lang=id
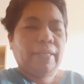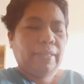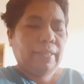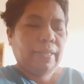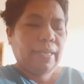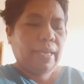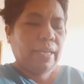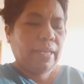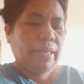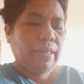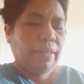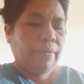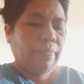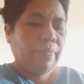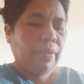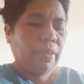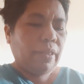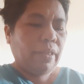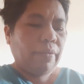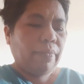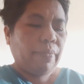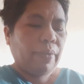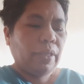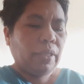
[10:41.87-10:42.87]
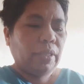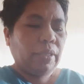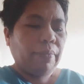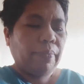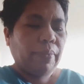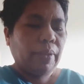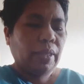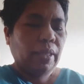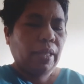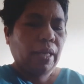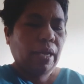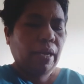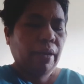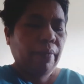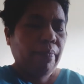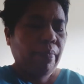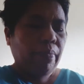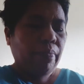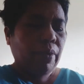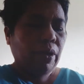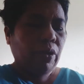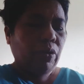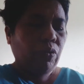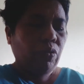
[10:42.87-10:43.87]
jadi teman-teman sementara
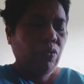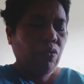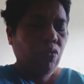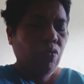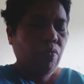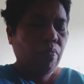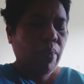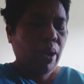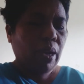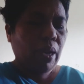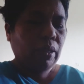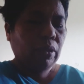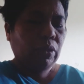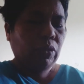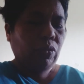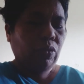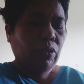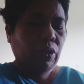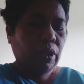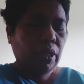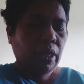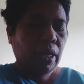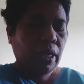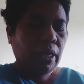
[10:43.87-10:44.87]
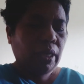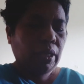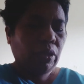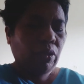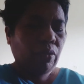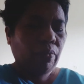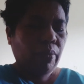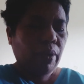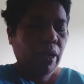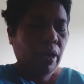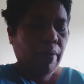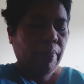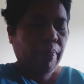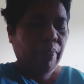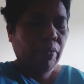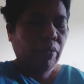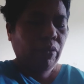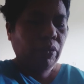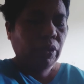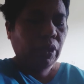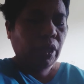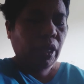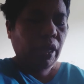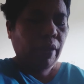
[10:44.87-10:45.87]
menunggu baksonya itu
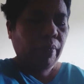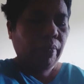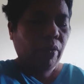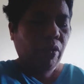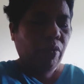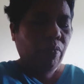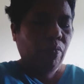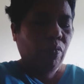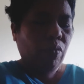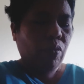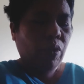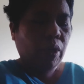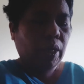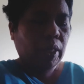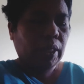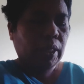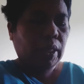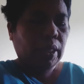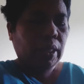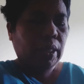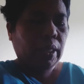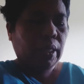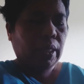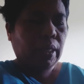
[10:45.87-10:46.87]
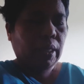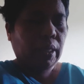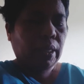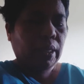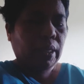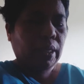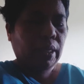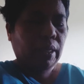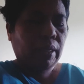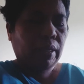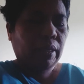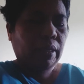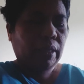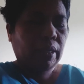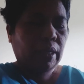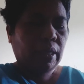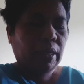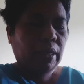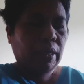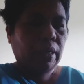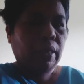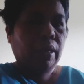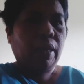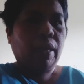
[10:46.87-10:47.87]
mengapung saya mau buat uh,
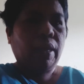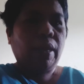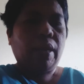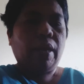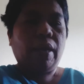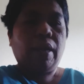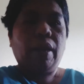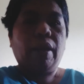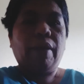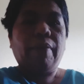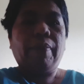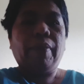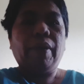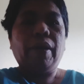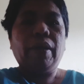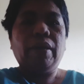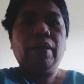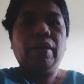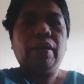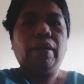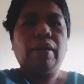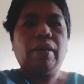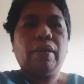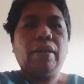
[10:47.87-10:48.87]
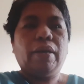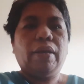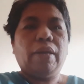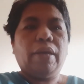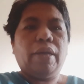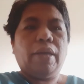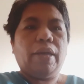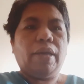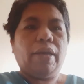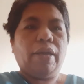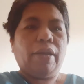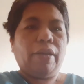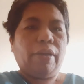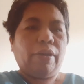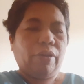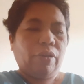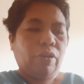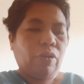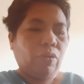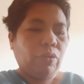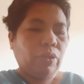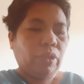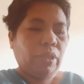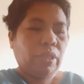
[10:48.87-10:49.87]
apa
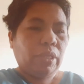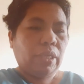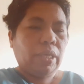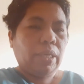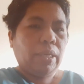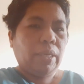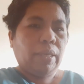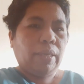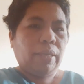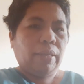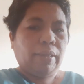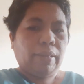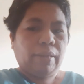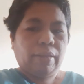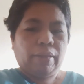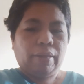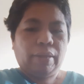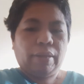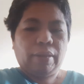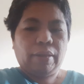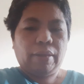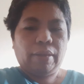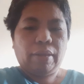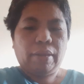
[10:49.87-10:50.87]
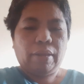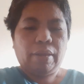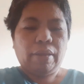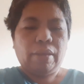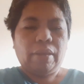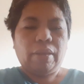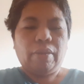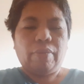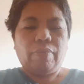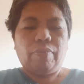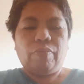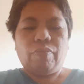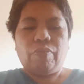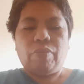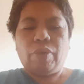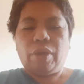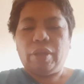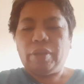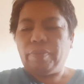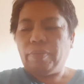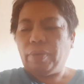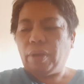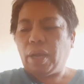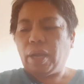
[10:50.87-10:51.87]
roti buat
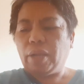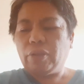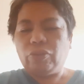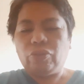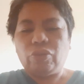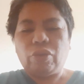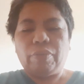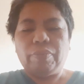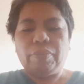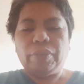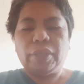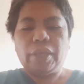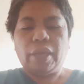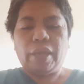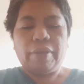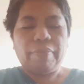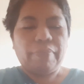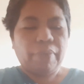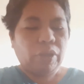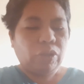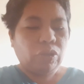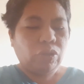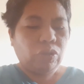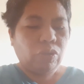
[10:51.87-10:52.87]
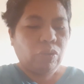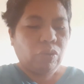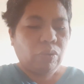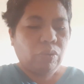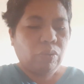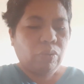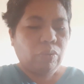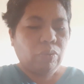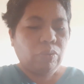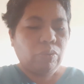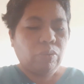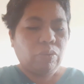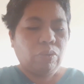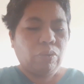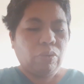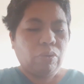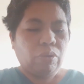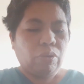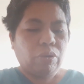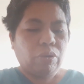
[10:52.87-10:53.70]
bekal suami saya besok untuk